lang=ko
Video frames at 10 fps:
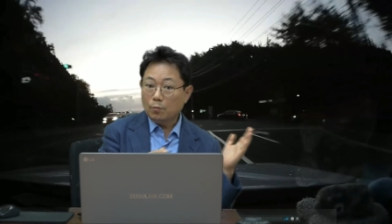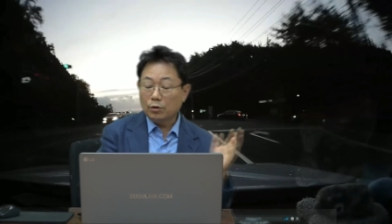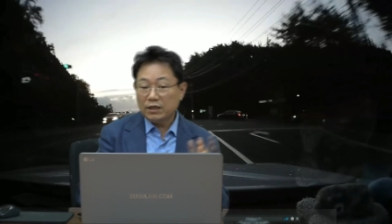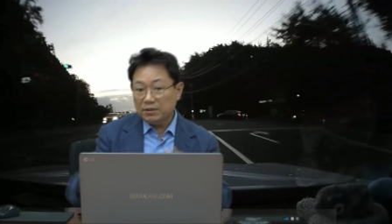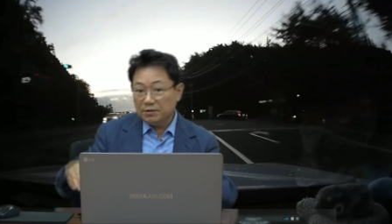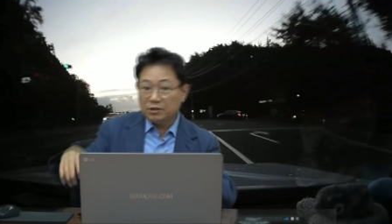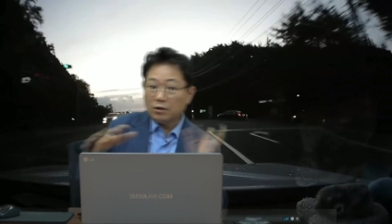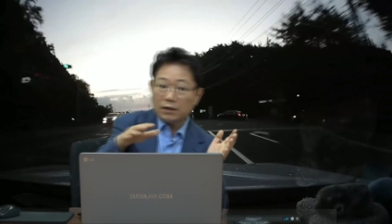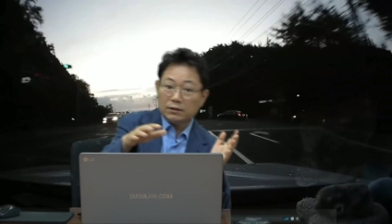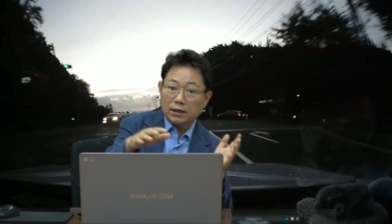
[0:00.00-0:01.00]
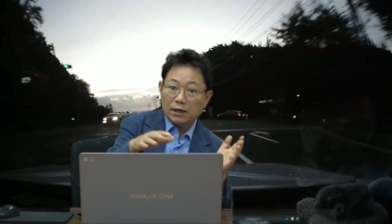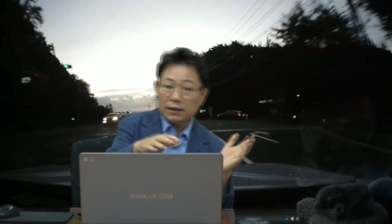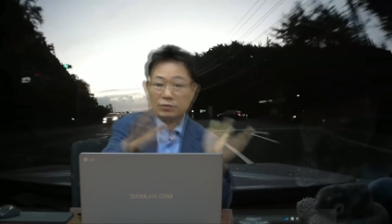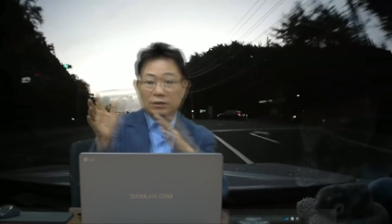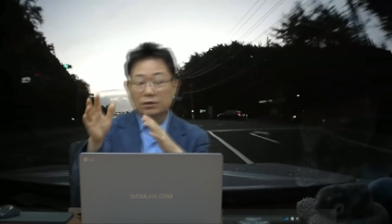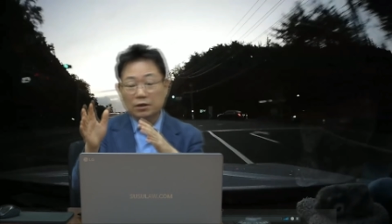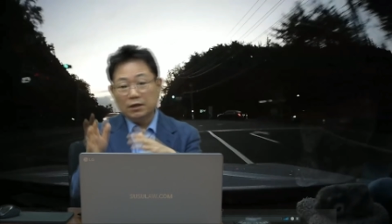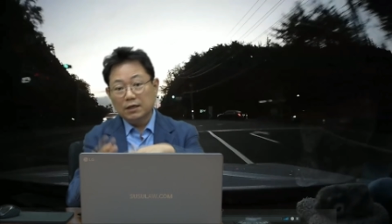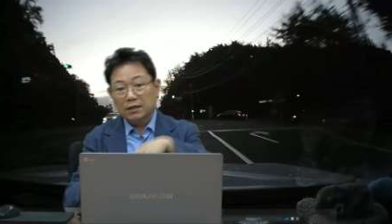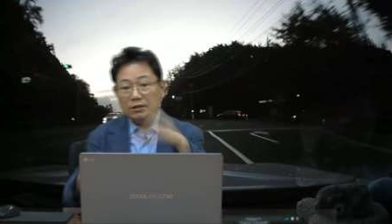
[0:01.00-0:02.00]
몰라도 이미 들어갔다가 다시 왔잖아요.